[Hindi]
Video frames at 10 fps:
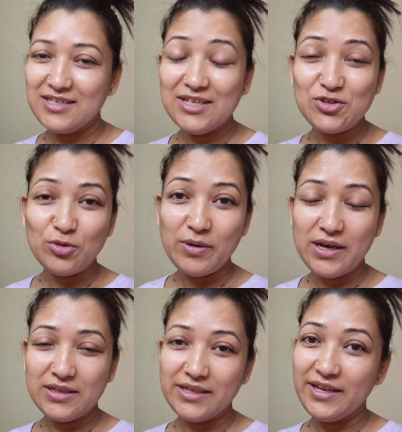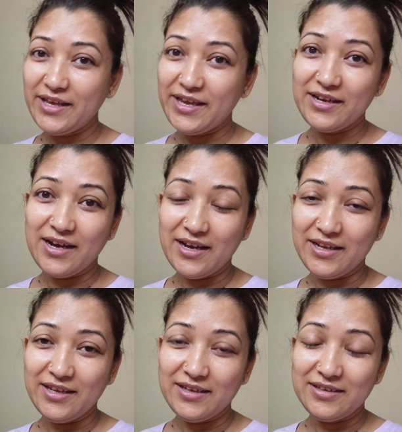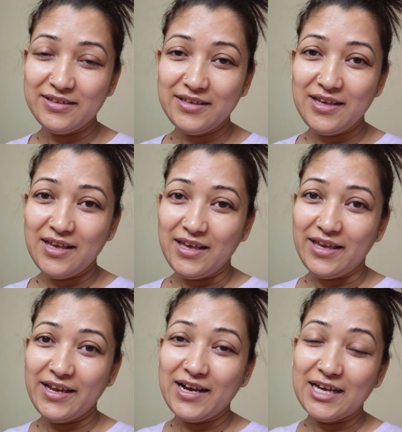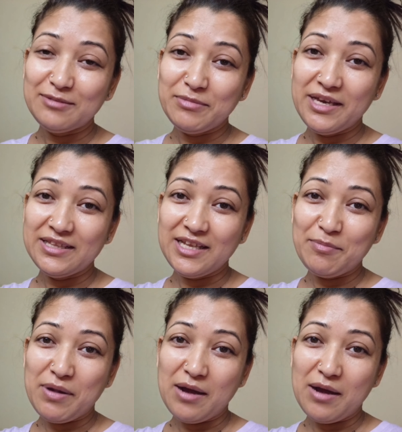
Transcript: चल शोभा तेरी यही कहानी एक हाथ में है तेरे